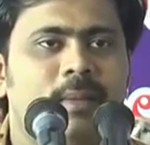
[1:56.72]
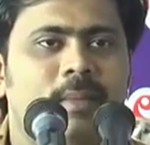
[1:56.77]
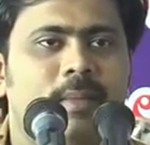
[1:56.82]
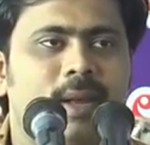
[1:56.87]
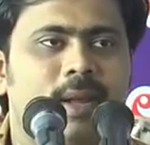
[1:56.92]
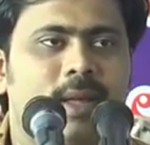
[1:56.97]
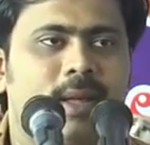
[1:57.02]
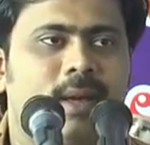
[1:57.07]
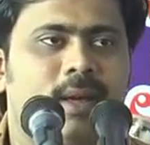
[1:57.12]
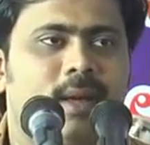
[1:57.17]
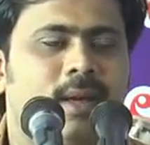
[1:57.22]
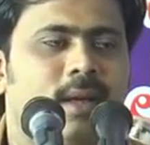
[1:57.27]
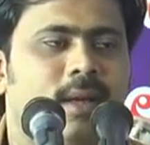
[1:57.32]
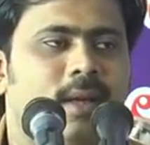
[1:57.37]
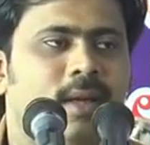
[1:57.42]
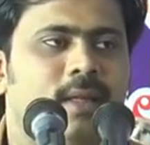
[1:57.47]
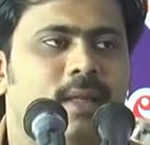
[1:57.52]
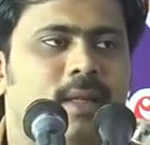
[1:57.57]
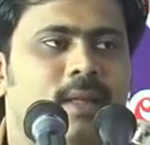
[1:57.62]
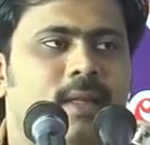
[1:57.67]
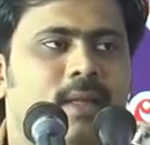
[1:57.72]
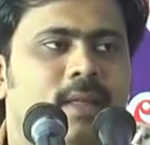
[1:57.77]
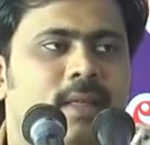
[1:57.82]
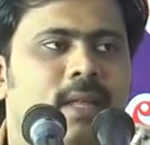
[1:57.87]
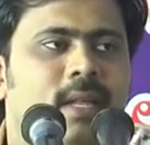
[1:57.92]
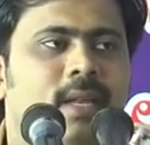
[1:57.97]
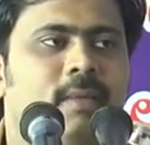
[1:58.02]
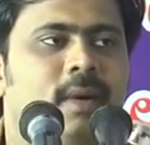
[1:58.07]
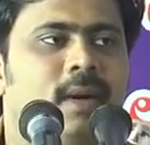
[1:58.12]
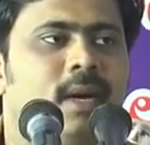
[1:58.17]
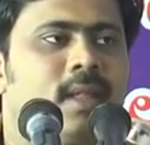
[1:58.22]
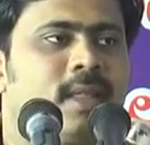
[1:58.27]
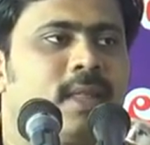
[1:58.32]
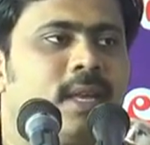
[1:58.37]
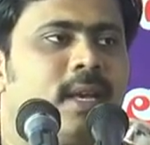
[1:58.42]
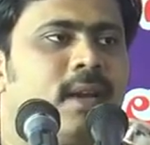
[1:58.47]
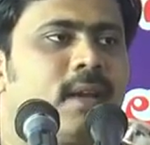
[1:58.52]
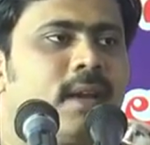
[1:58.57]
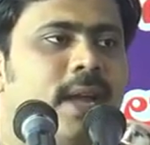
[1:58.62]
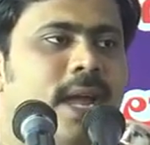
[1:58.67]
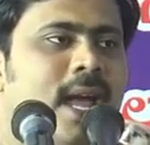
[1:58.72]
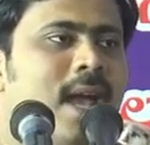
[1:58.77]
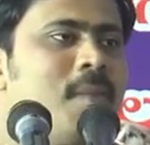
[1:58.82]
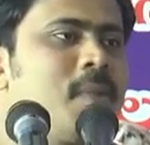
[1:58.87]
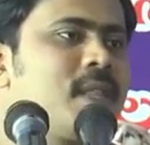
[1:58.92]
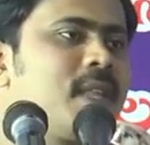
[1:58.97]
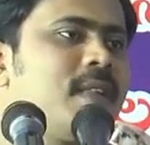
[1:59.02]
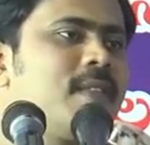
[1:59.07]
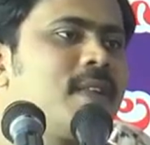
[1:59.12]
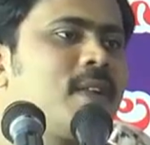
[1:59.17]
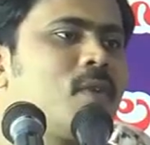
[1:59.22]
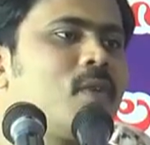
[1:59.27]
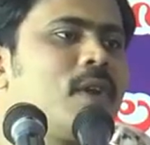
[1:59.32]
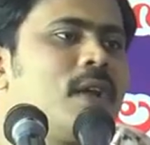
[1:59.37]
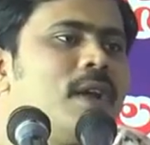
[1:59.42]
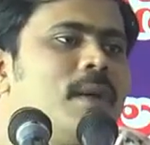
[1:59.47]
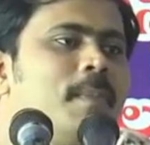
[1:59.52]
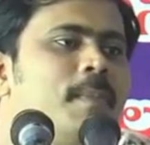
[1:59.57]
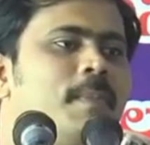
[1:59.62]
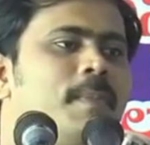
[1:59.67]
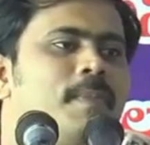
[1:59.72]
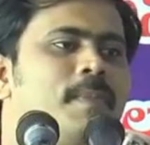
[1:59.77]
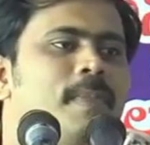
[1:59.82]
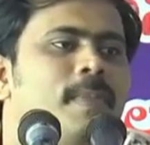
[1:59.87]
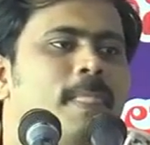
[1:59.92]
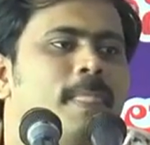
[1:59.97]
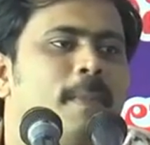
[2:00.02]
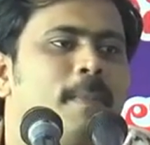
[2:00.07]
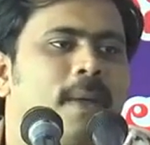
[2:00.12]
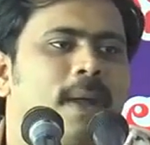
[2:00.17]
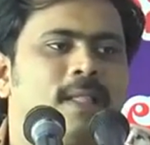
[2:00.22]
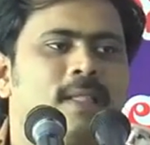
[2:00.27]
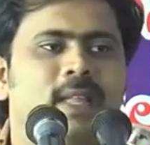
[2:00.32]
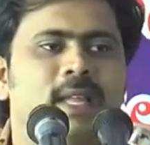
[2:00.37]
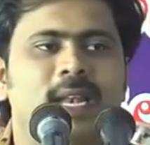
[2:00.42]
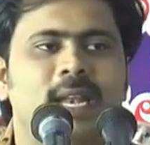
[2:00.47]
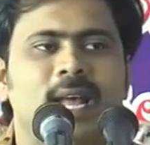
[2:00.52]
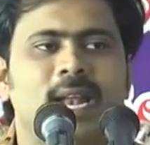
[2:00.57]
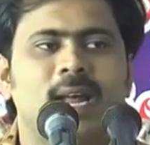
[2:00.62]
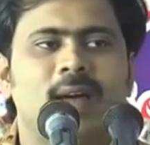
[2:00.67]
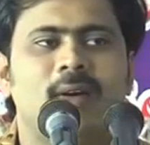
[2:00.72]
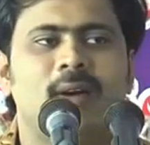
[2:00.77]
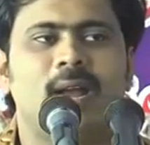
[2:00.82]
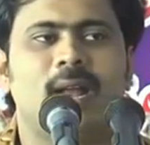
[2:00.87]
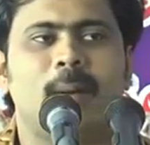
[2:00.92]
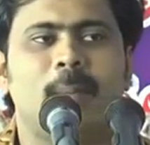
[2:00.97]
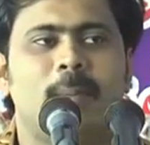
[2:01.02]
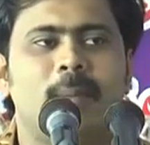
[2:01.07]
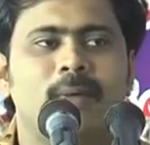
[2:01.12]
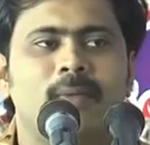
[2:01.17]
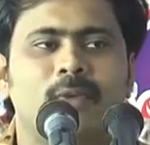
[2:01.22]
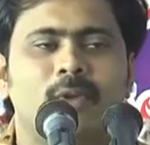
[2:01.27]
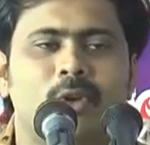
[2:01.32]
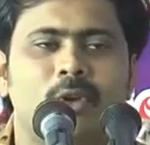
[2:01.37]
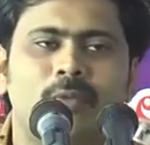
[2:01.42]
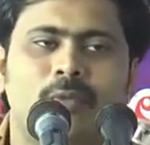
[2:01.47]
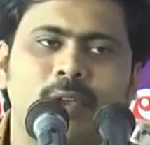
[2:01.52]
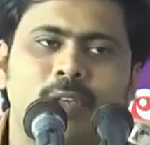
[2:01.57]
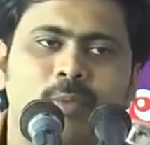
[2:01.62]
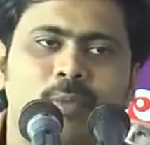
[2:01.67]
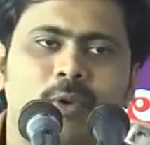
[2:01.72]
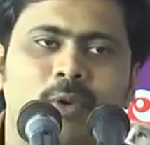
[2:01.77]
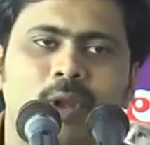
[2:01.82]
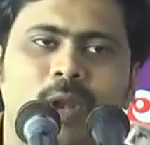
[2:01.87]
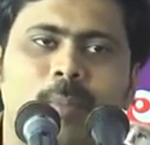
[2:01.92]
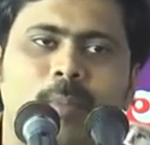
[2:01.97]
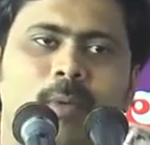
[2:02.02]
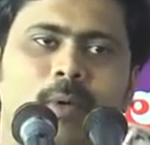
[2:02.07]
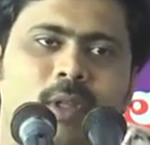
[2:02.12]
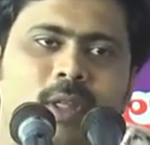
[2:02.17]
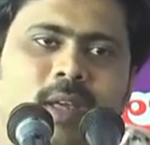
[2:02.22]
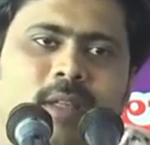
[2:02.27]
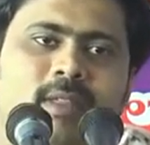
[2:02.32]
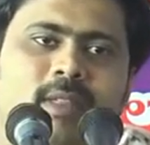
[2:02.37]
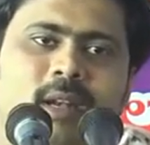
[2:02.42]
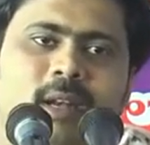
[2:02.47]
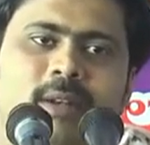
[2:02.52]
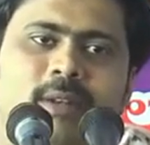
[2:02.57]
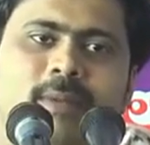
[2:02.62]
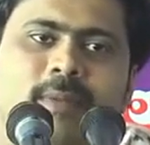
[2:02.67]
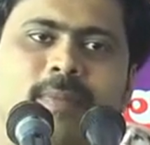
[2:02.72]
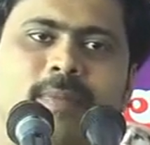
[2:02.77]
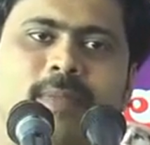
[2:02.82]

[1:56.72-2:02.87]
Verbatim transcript: మన సినిమా సింగర్ హేమచంద్ర కూడా ప్రతి నెల వాళ్ళ అమ్మాయి ఫోటో ఫేస్బుక్లో అప్లోడ్ చేస్తున్నాడు